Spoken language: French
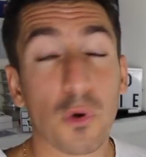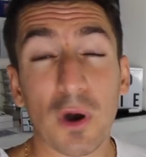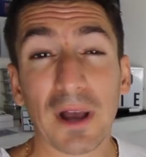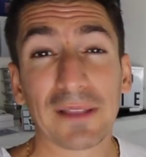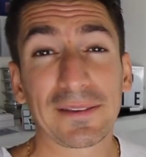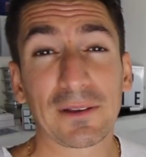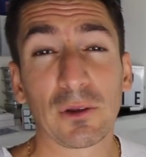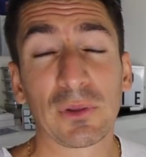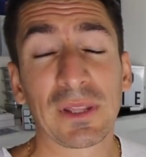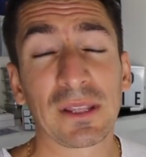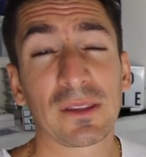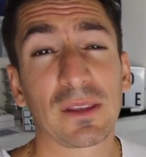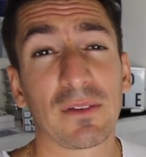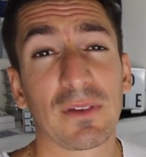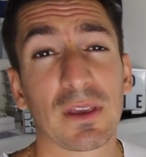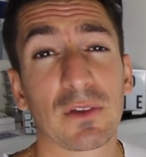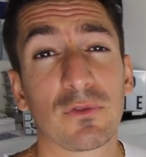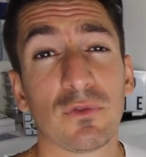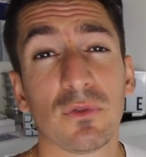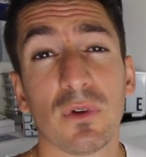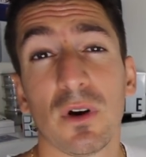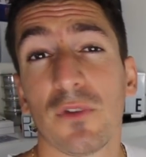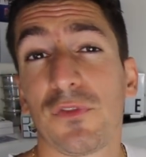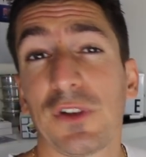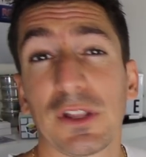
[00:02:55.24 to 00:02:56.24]
pour être honnête
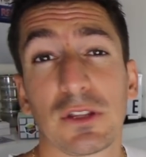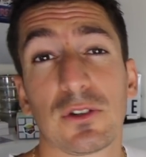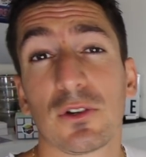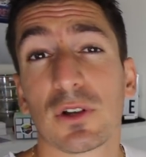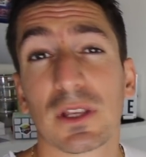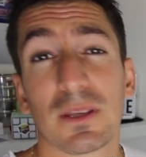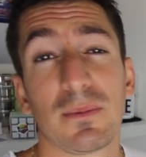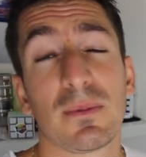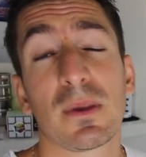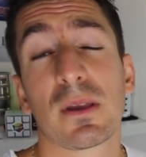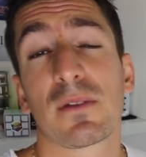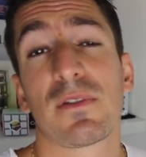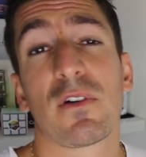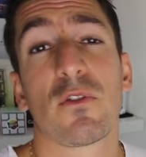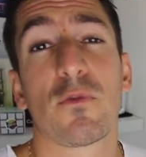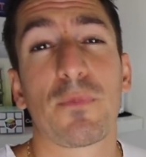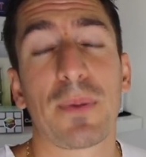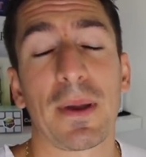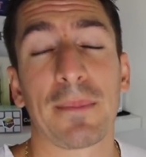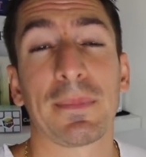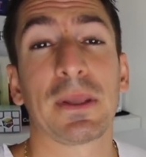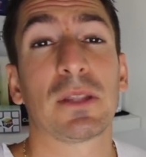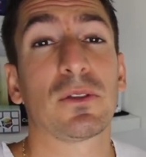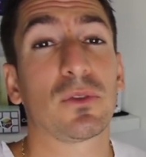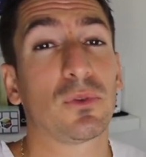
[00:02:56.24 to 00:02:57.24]
avec vous en fait le gimmick va vous
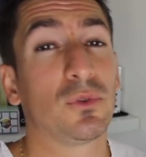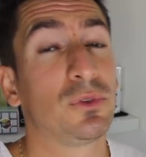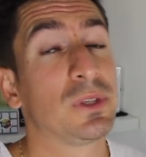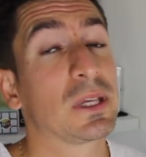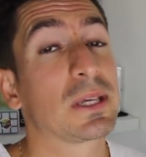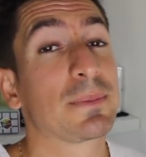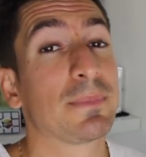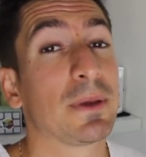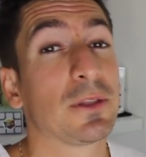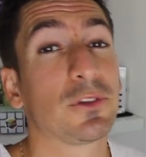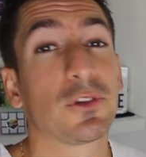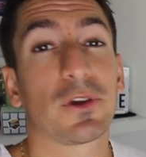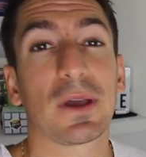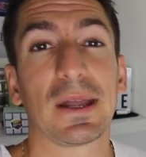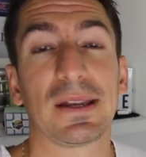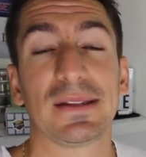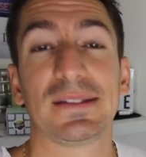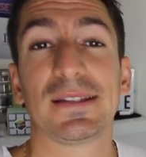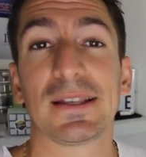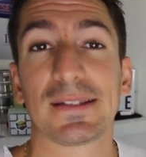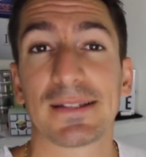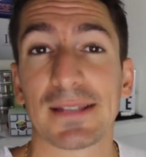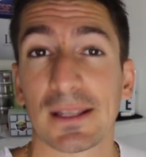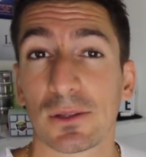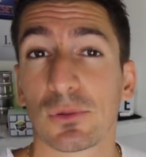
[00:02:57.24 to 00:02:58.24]
permettre uniquement de
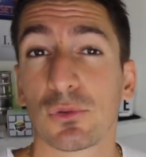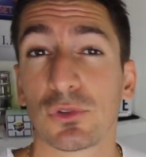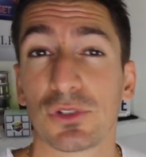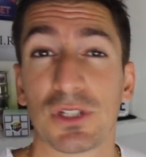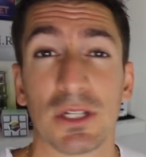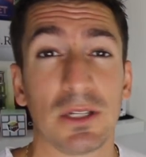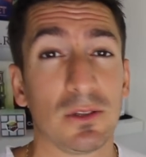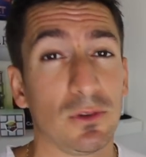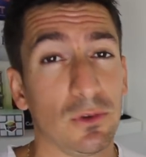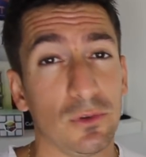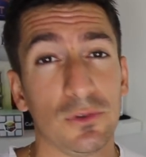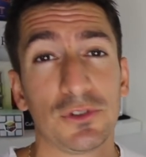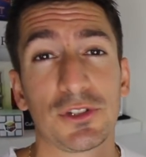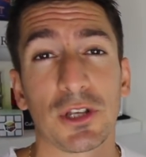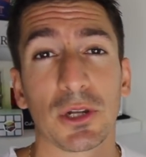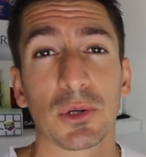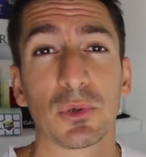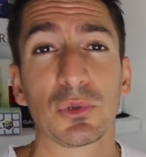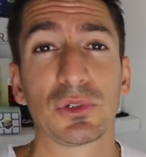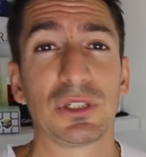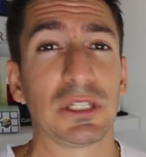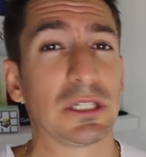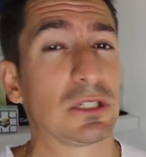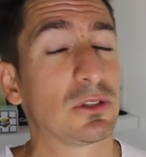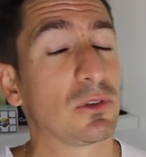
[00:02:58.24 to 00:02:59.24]
réaliser cette routine, une seule
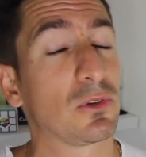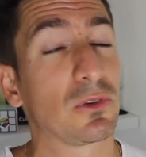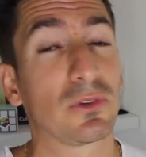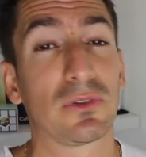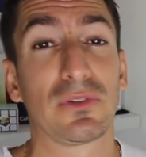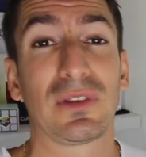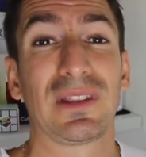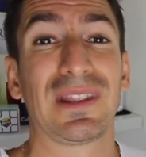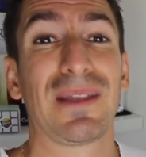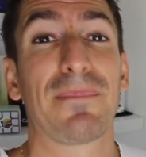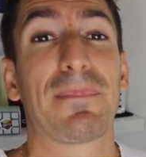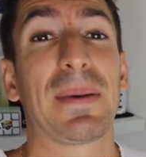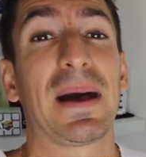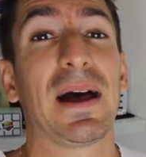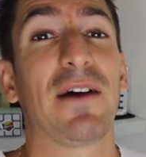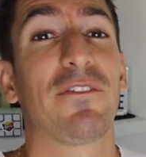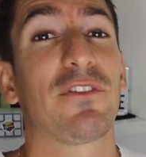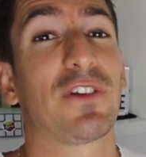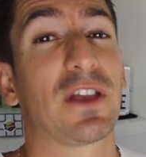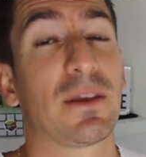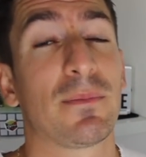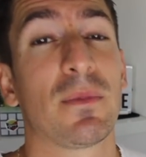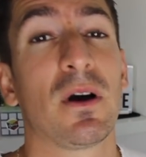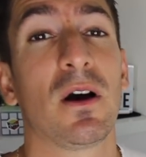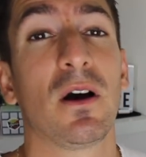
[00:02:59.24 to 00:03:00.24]
routine donc ce n'est pas
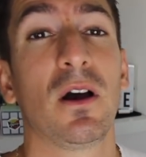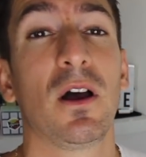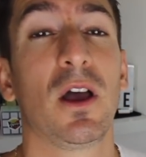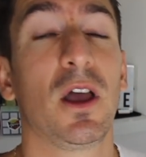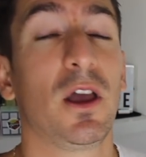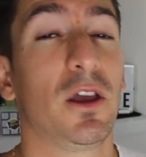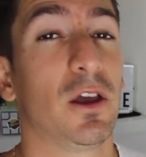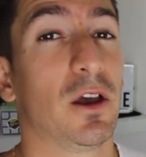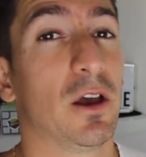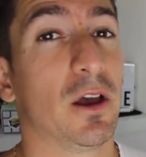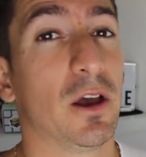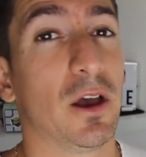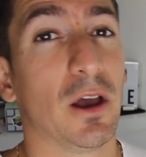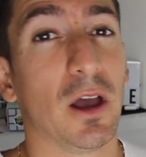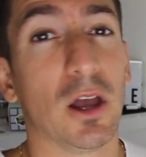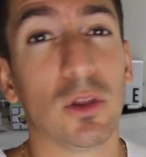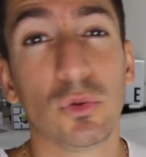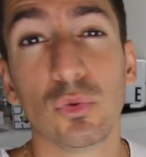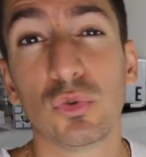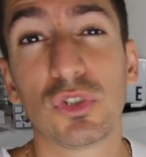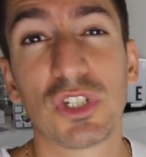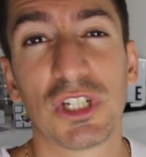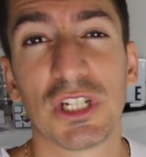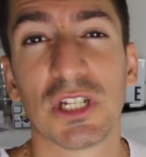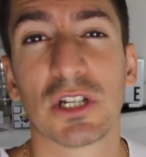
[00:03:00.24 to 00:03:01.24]
vraiment euh,
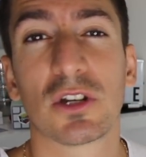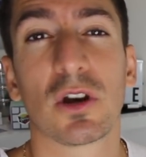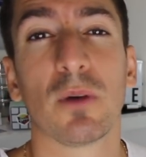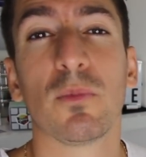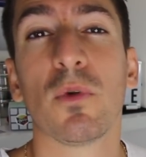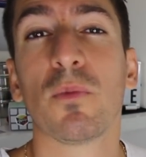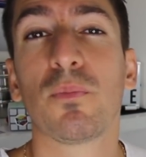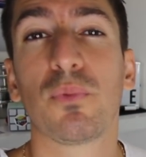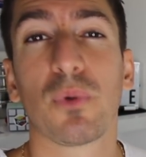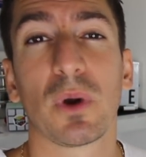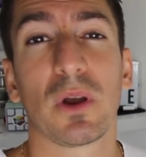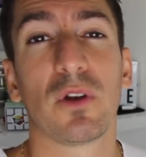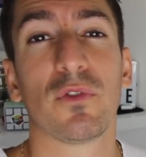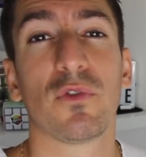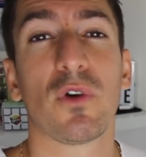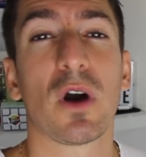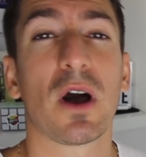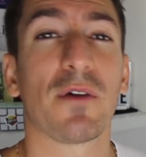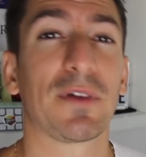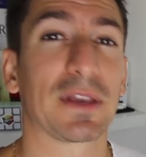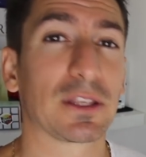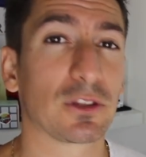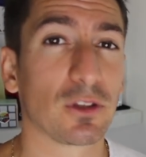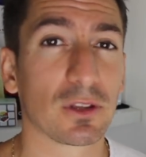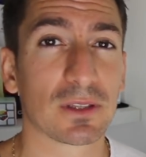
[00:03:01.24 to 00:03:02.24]
un outil comme on pourrait le
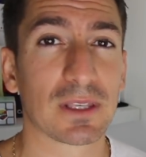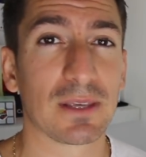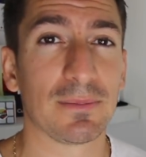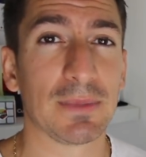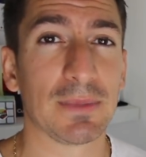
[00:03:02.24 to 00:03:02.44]
voir avec d'autres